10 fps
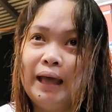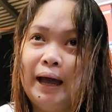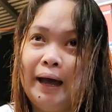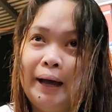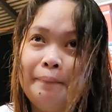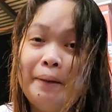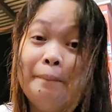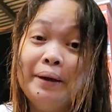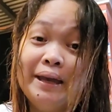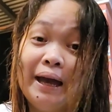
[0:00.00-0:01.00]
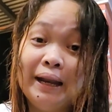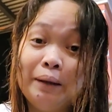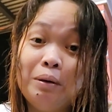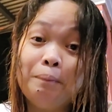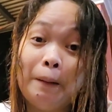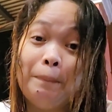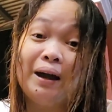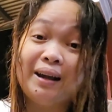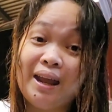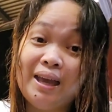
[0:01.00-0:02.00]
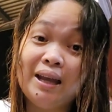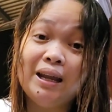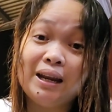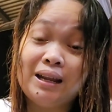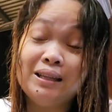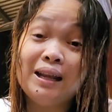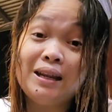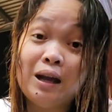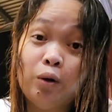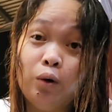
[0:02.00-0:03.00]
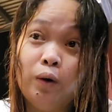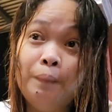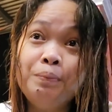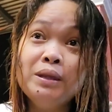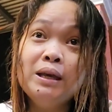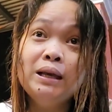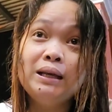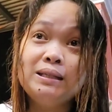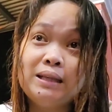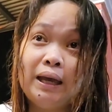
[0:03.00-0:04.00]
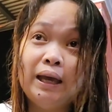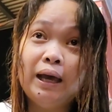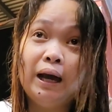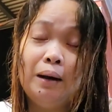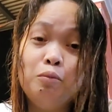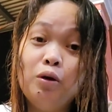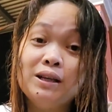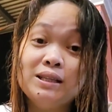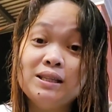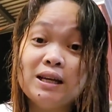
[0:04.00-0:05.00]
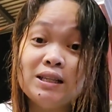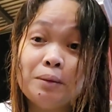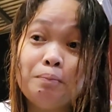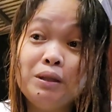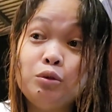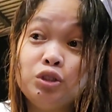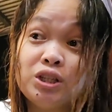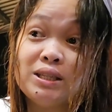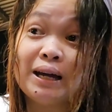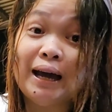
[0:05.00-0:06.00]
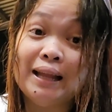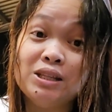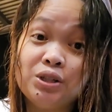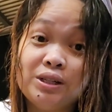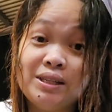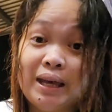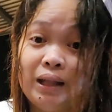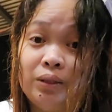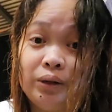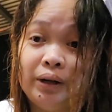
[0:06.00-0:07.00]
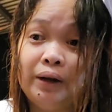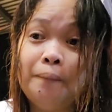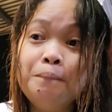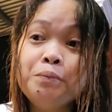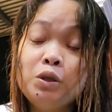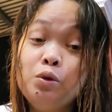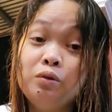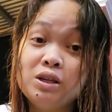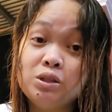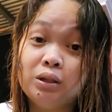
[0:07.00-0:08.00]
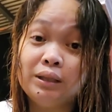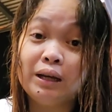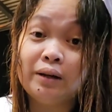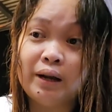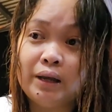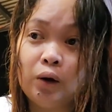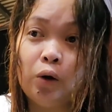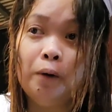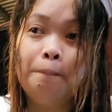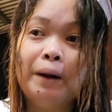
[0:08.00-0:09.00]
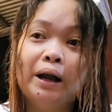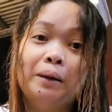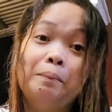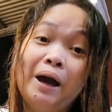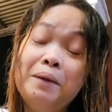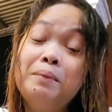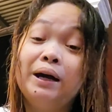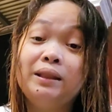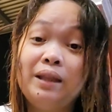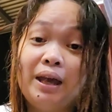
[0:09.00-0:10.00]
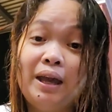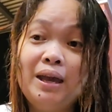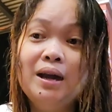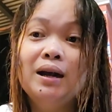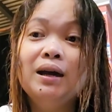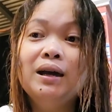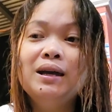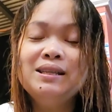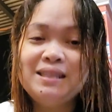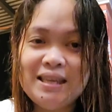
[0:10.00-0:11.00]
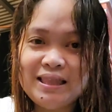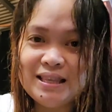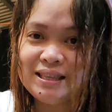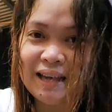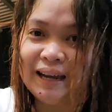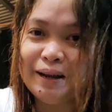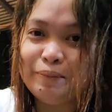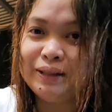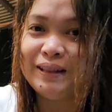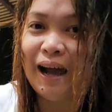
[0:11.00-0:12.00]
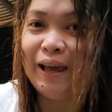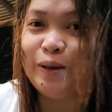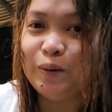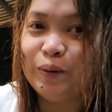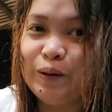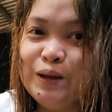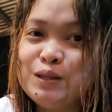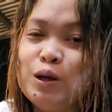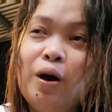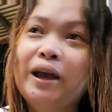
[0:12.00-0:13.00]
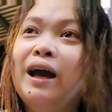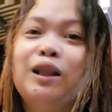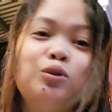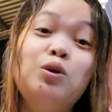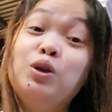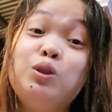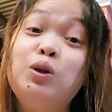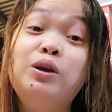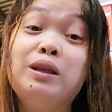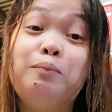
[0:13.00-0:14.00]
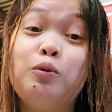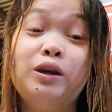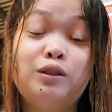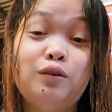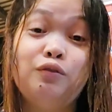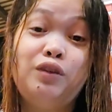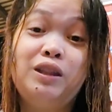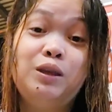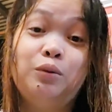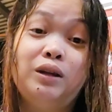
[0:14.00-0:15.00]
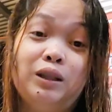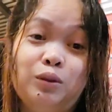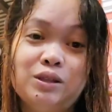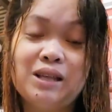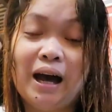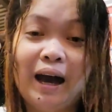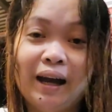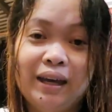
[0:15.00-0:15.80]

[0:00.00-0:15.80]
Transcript: Uh, mamaya rin magpapakreya na na rin ako kasi uh, bukas isasubmit ko siya sa cancer center yung result ng kreya ko para by Monday CT scan naman tayo. So, ayan, tuloy-tuloy na po itong video na to sa